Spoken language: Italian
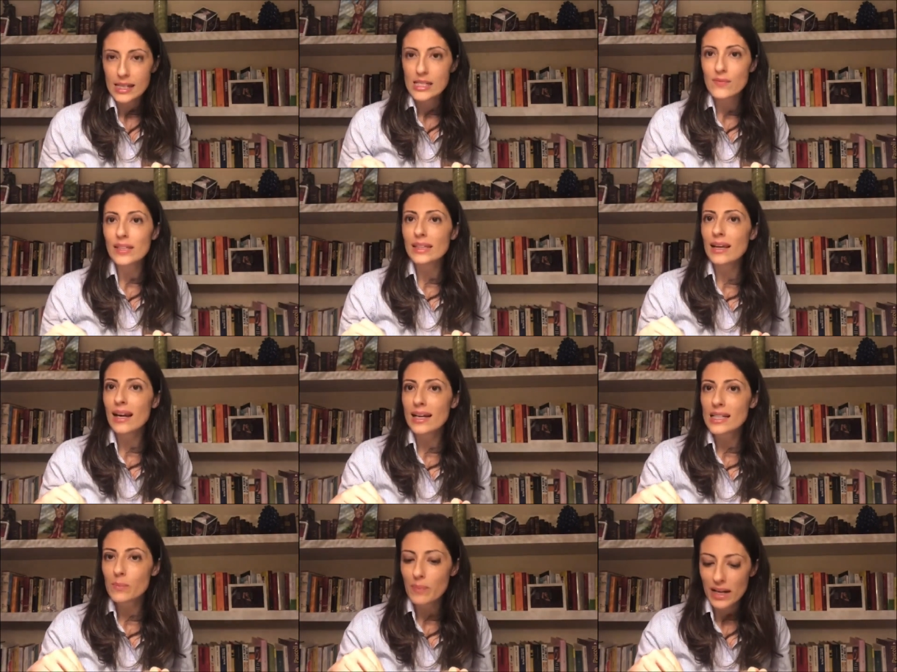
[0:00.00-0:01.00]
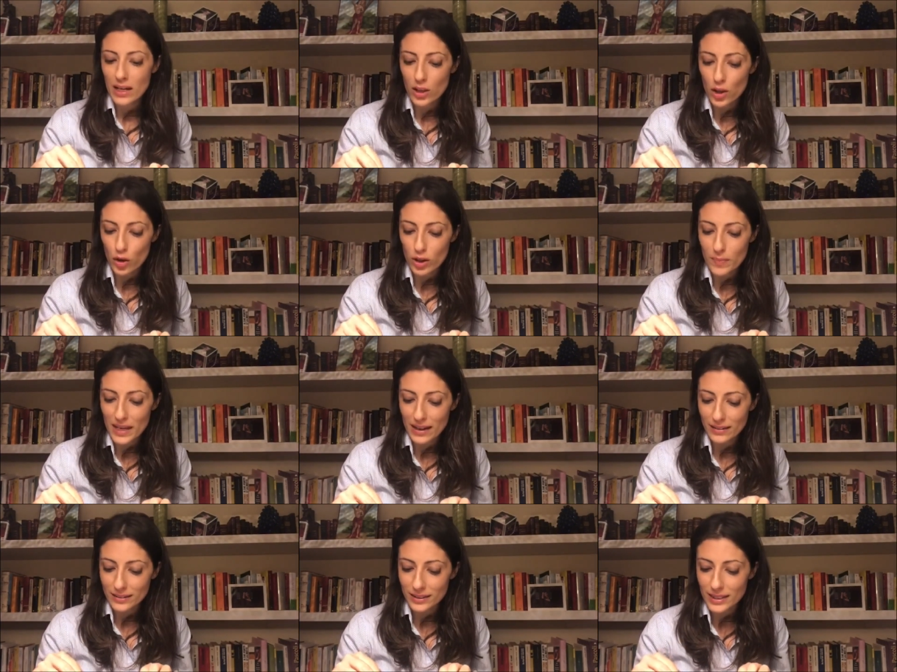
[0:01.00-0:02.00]
Svetlana sparecchiò i
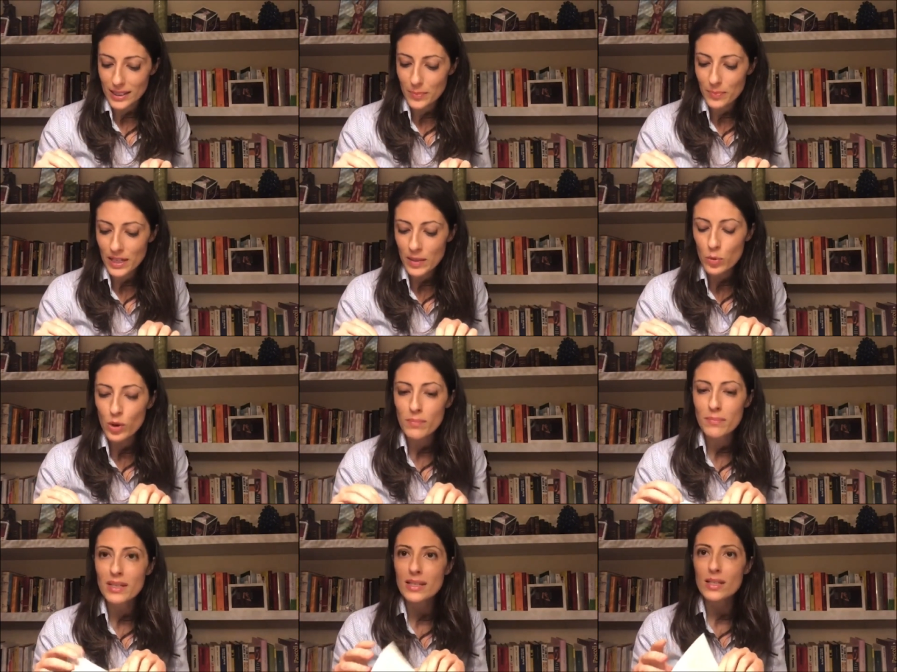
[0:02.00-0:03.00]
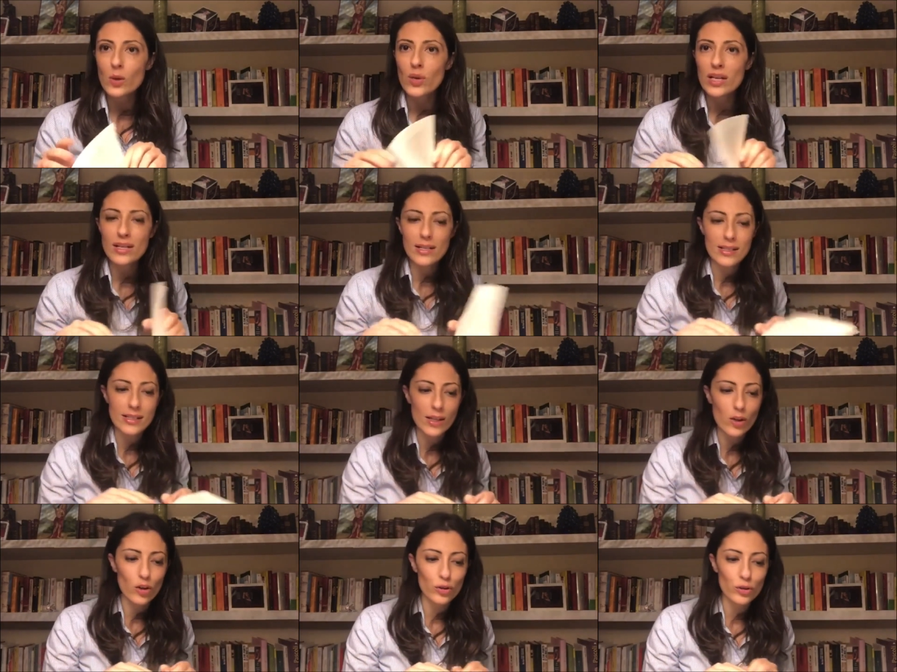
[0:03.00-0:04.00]
piatti del primo e mise quelli del
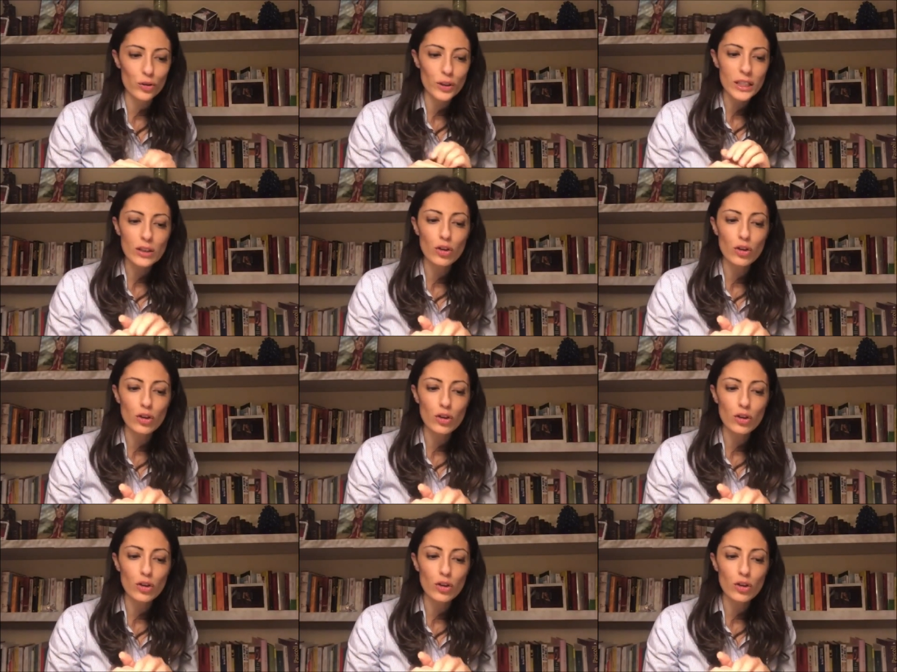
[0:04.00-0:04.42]
secondo.